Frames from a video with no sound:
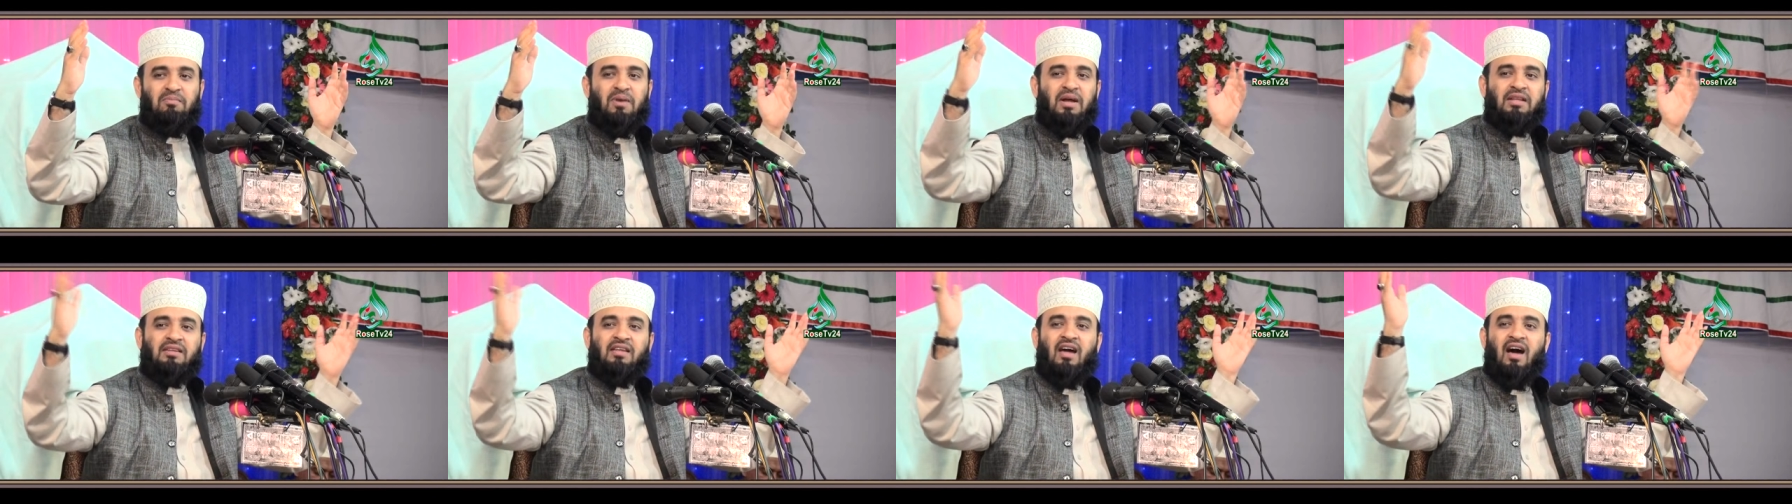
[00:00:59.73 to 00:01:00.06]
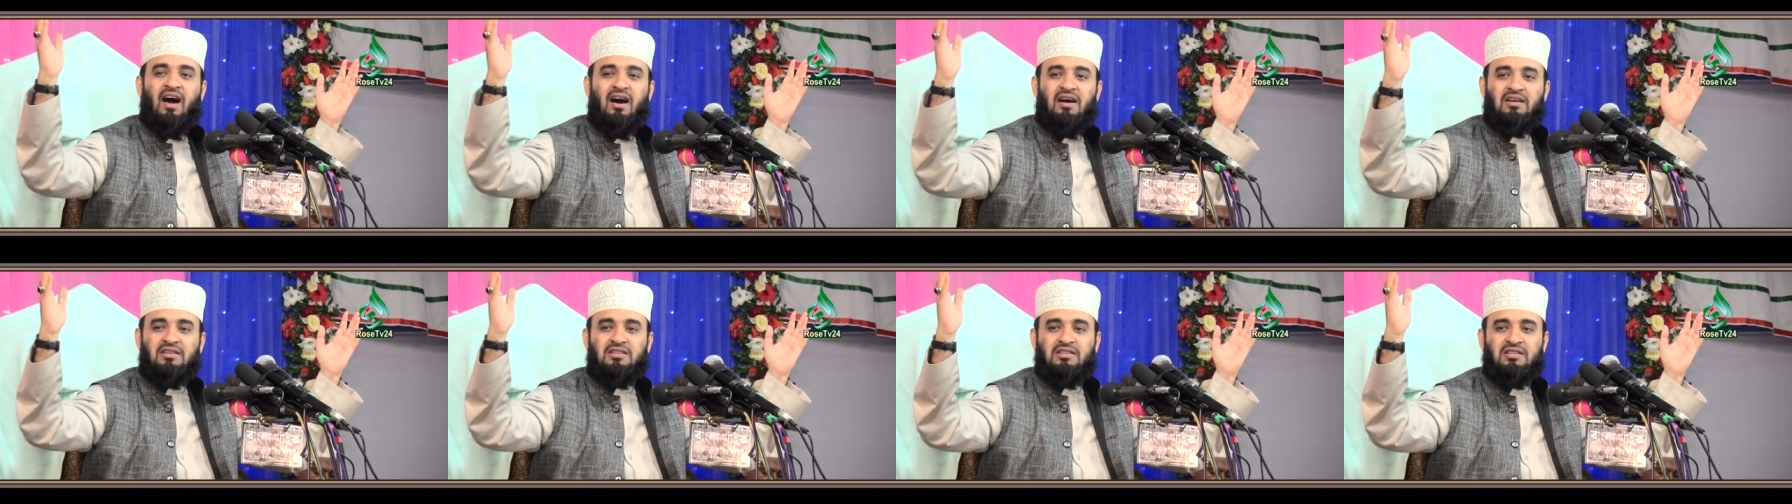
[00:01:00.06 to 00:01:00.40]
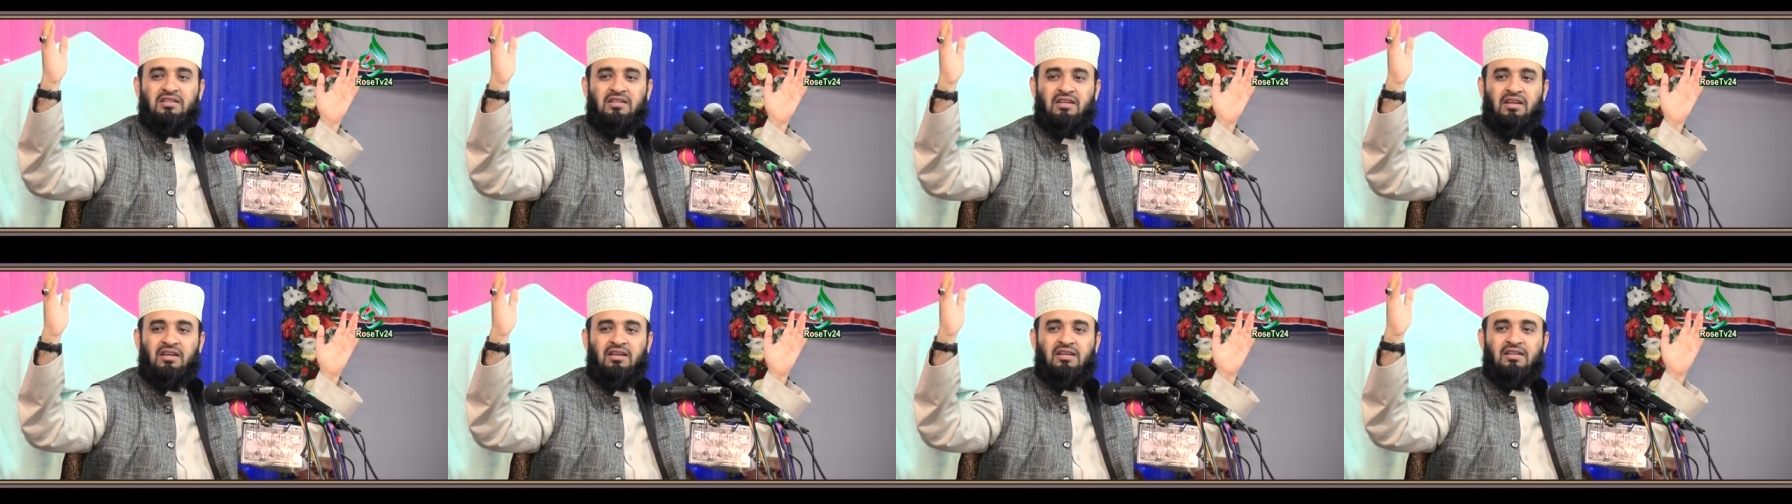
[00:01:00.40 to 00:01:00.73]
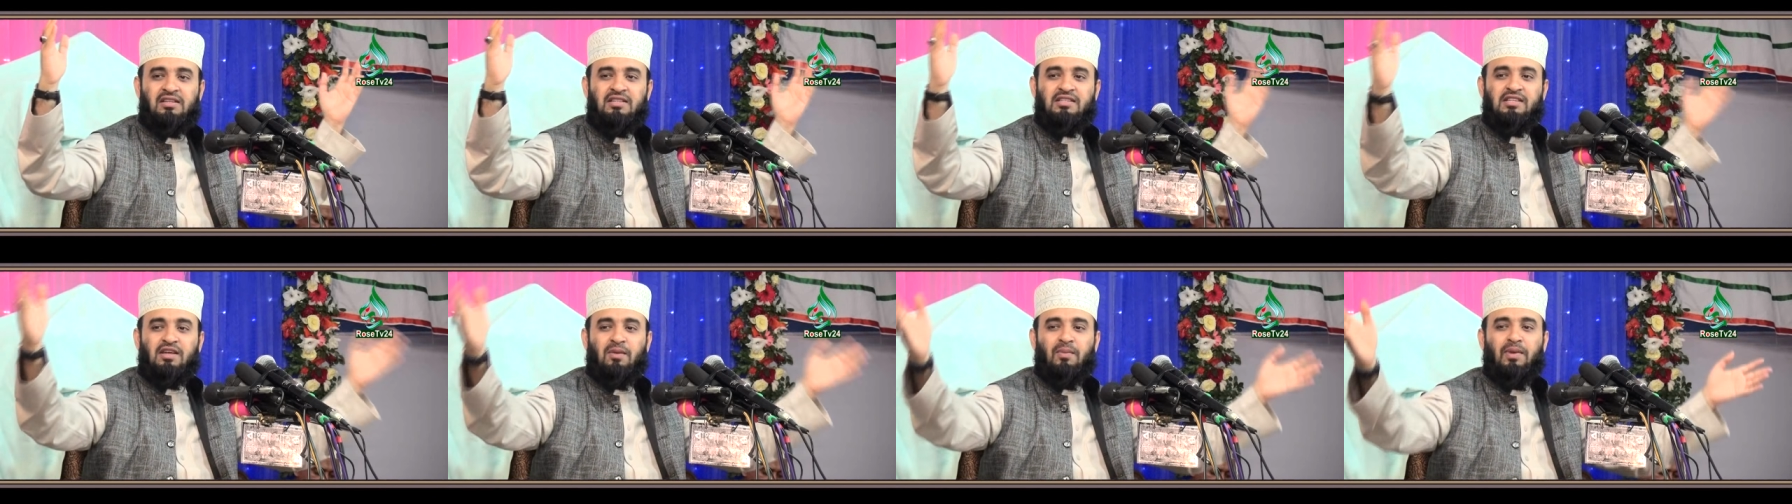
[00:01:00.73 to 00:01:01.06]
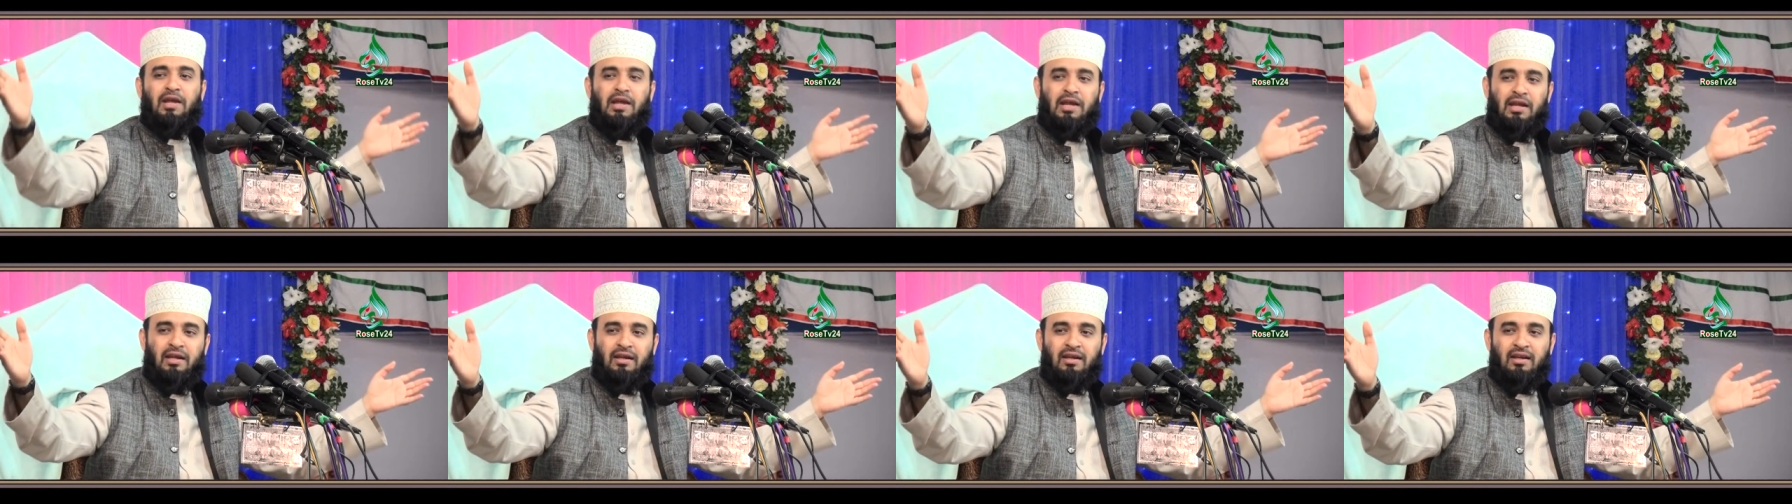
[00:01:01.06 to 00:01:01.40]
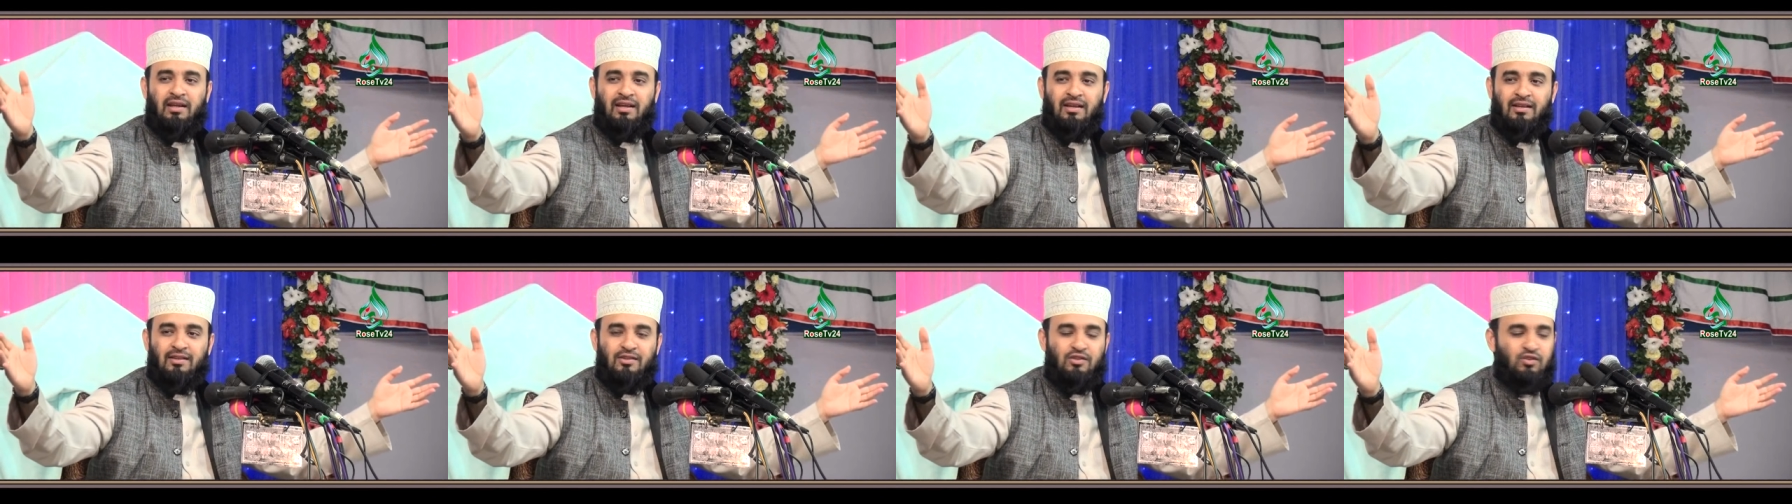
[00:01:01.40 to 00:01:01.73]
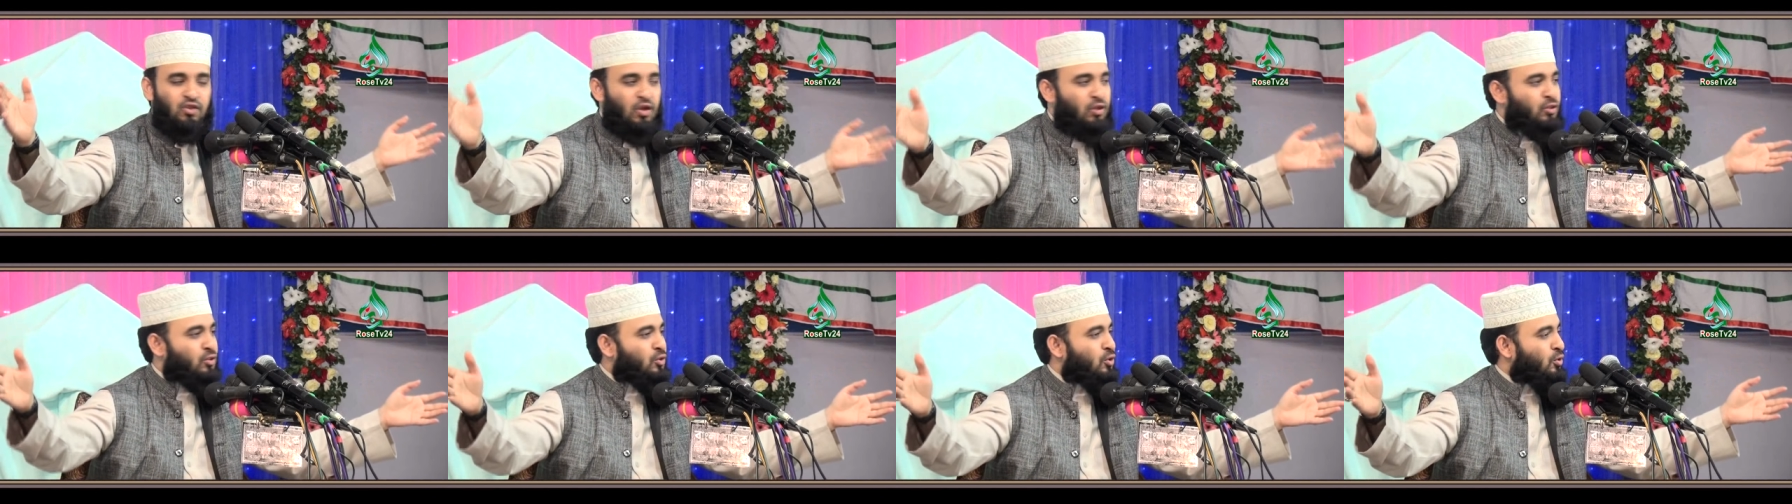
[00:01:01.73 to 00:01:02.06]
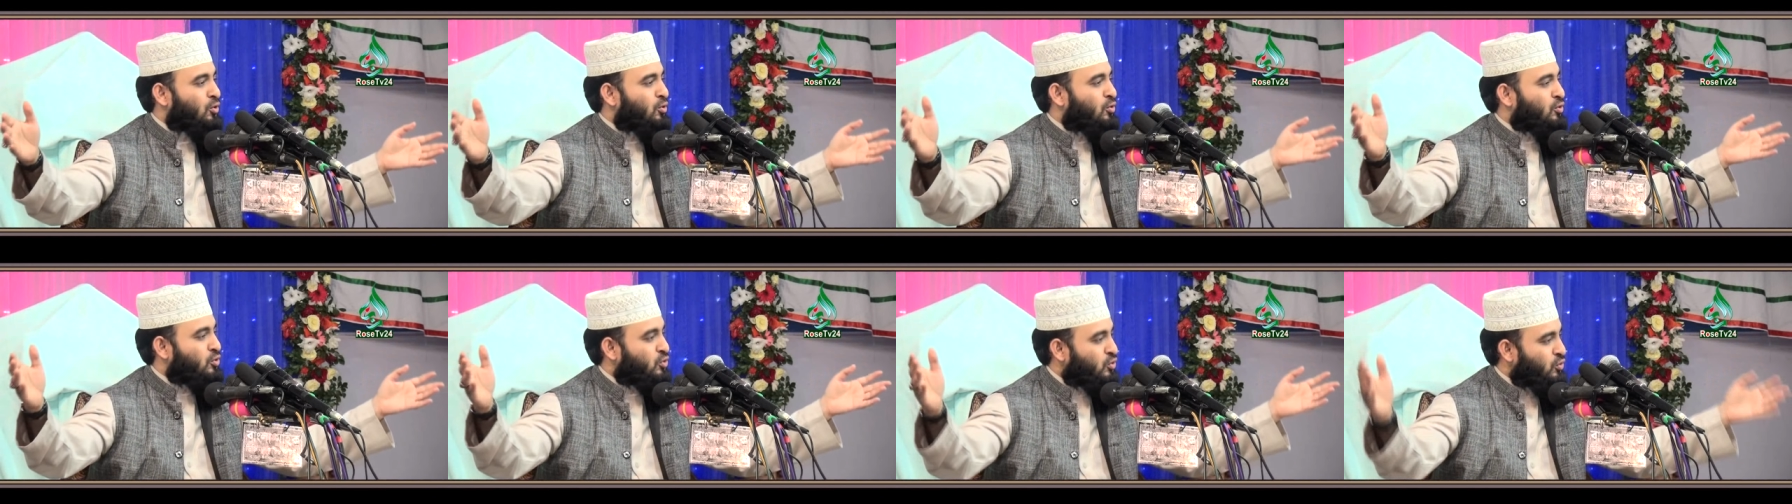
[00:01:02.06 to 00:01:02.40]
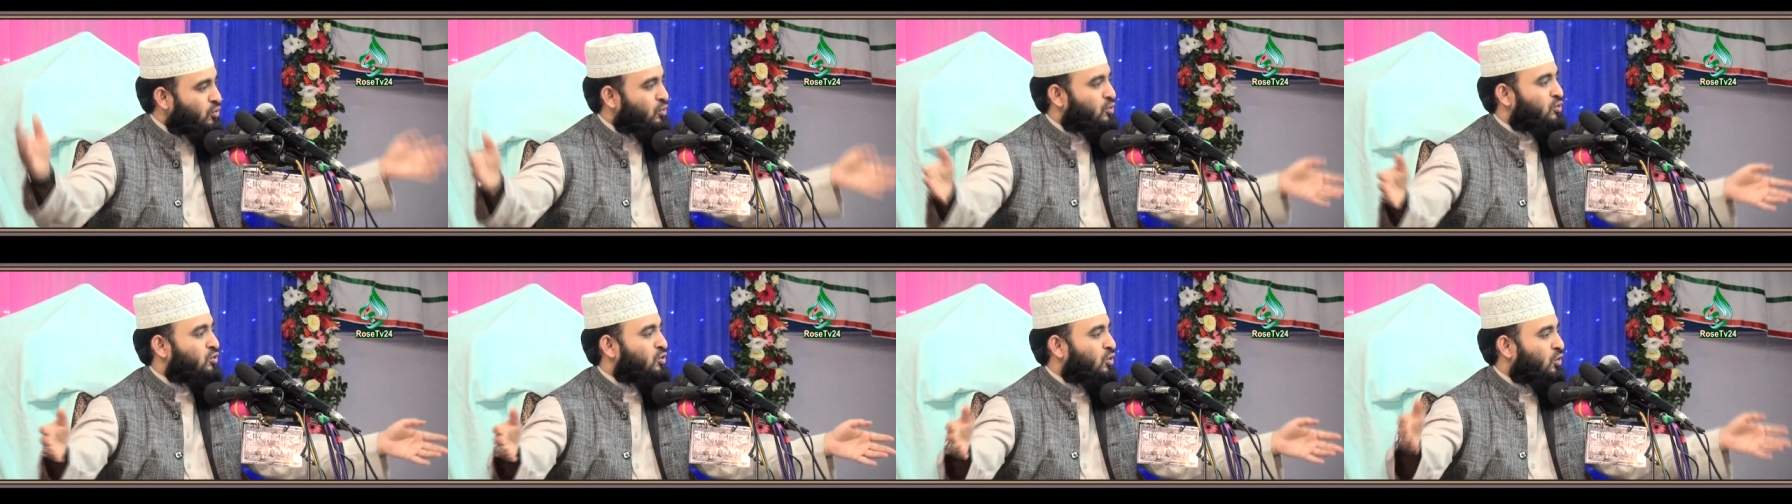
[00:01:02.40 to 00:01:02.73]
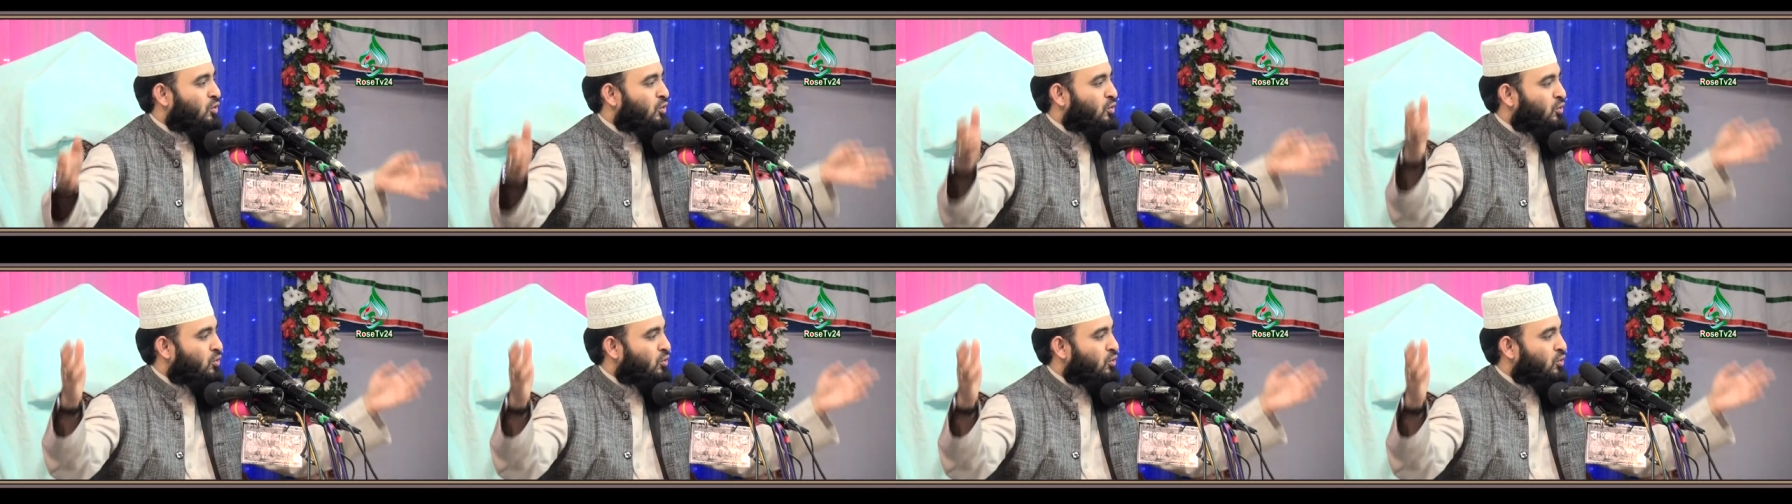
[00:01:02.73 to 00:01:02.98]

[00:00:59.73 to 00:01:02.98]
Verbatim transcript: বাতাস জমিন চন্দ্র সূর্য